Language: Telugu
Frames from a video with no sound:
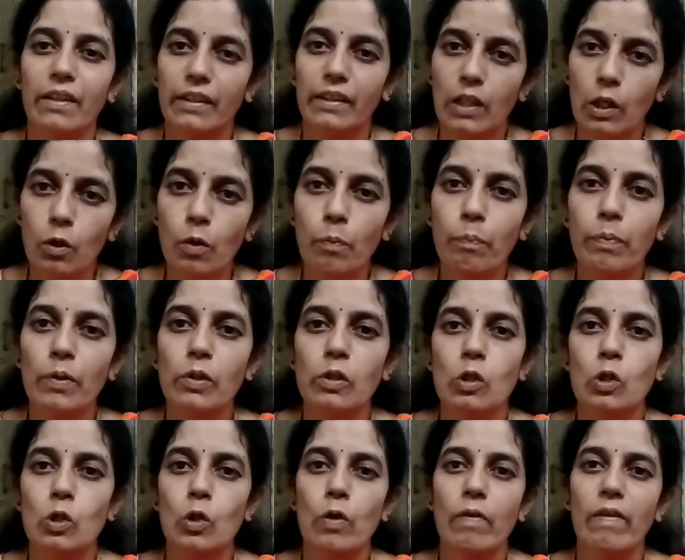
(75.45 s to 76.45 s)
కల్లుప్పును
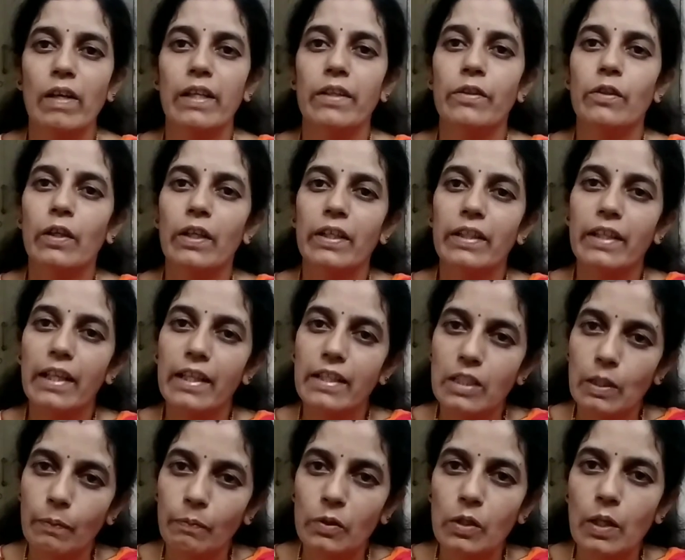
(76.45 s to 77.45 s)
తెచ్చుకోవాలి ఎందుకంటే అది
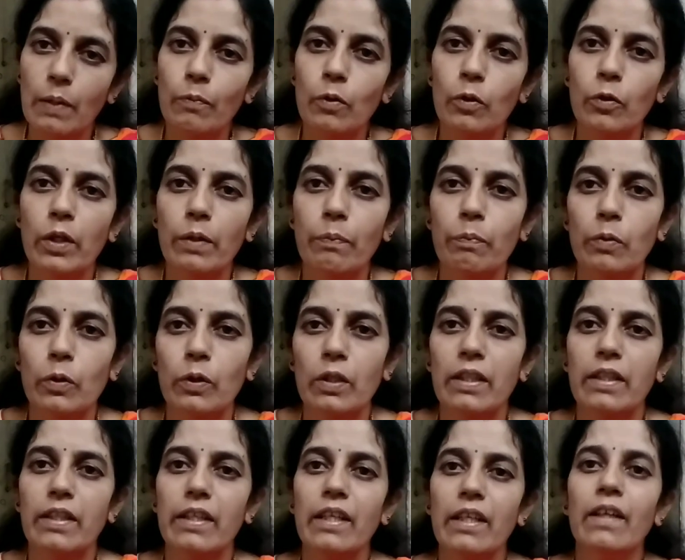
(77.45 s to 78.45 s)
సముద్రం నుండి
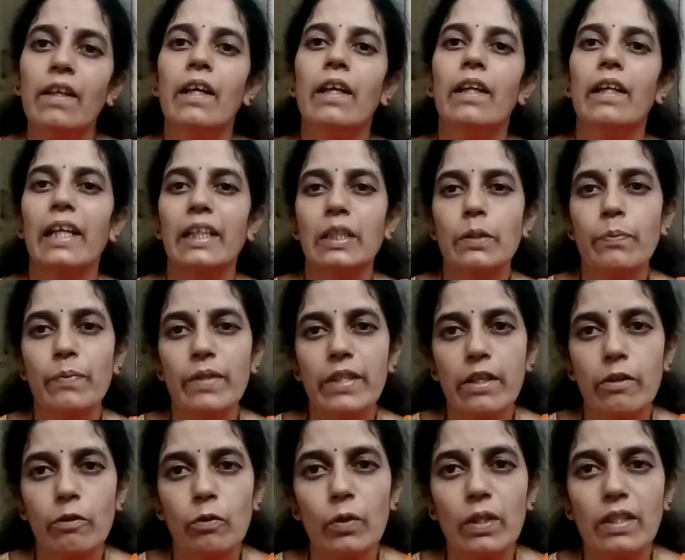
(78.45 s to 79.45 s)
పుట్టింది
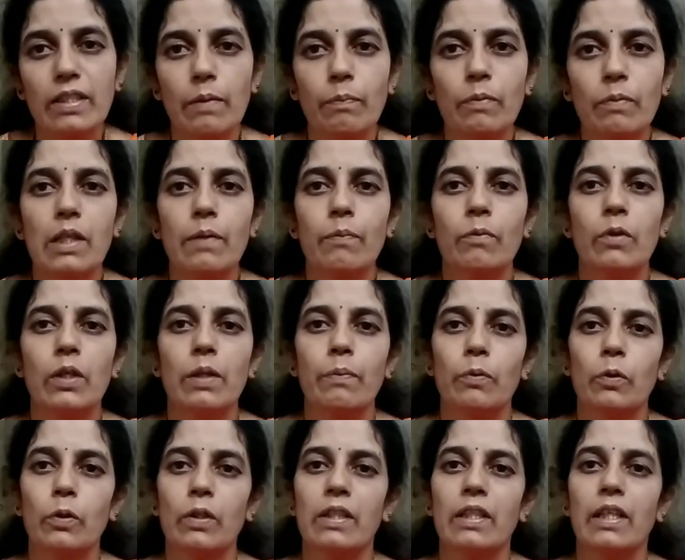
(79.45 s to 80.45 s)
లక్ష్మీదేవి కూడా సముద్రం నుండి
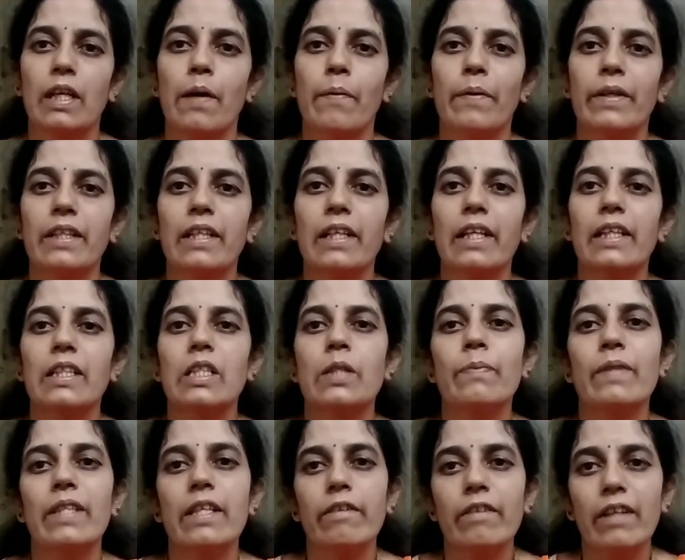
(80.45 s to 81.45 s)
పుట్టింది కాబట్టి
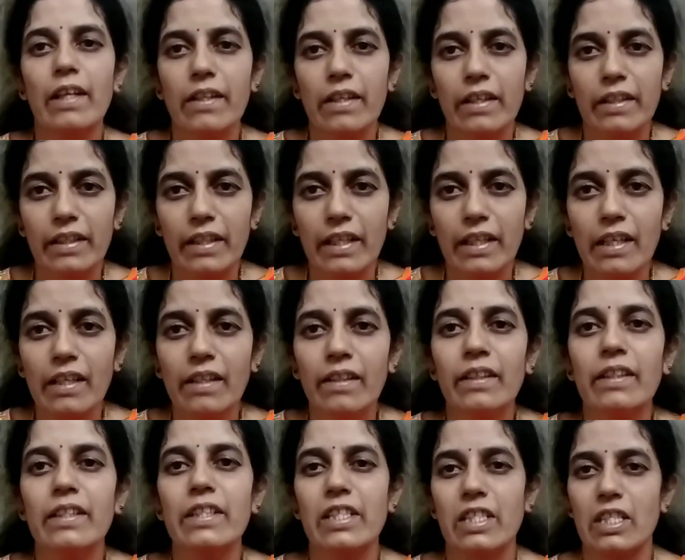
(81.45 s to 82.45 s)
లక్ష్మీదేవికి అదంటే
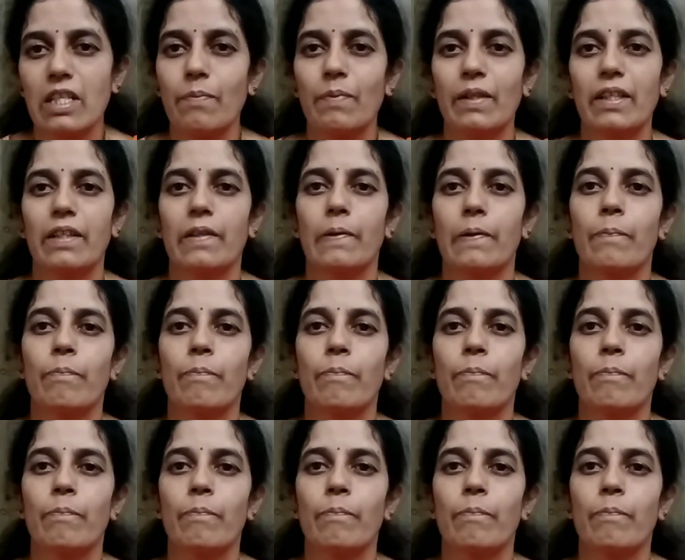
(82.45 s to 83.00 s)
ఇష్టమని